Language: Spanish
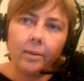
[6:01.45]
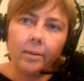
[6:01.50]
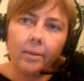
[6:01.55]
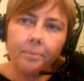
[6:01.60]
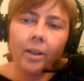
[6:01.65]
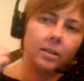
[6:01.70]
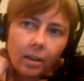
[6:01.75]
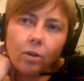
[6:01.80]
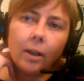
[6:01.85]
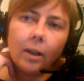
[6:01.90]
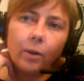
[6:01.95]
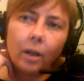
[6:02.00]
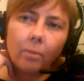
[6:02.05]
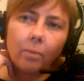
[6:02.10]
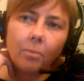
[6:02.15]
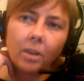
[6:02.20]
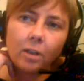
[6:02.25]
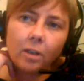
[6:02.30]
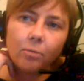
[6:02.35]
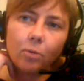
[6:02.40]
que ahora
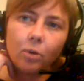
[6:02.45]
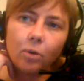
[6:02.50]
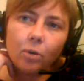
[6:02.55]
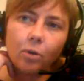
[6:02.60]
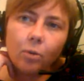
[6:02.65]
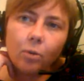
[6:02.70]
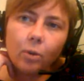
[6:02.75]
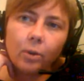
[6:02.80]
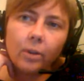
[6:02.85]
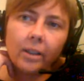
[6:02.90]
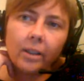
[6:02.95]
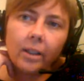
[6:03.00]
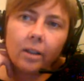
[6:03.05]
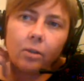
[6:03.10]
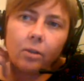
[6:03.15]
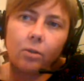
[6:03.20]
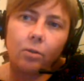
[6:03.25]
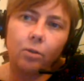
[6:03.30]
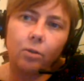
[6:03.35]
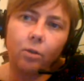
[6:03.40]
mismo cuenta con